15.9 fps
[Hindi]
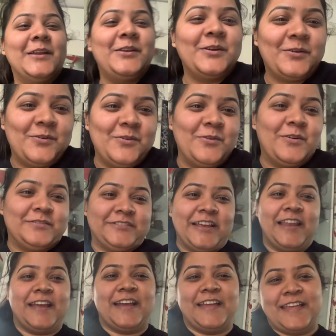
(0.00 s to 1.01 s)
डुगू
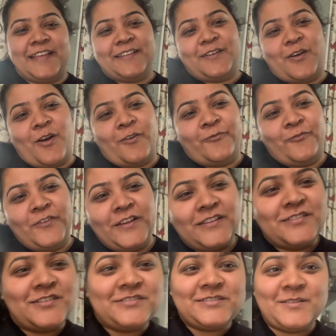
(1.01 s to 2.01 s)
चले गए हैं
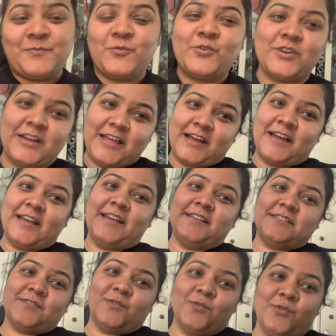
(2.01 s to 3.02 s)
ऑफिस और जप्पू गया है
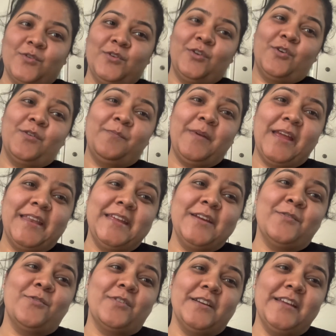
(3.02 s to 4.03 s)
स्कूल और मेरी
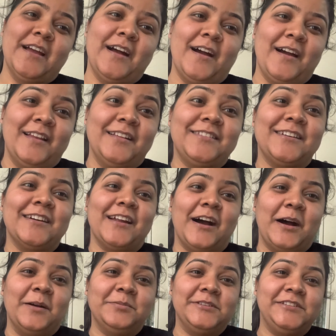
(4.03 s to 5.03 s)
हो गई है हालत
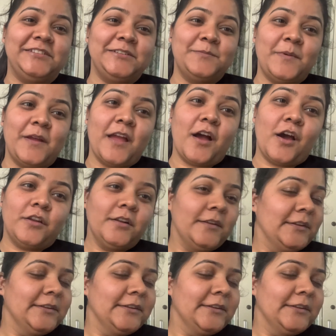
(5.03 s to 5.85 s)
खराब सच्ची में यार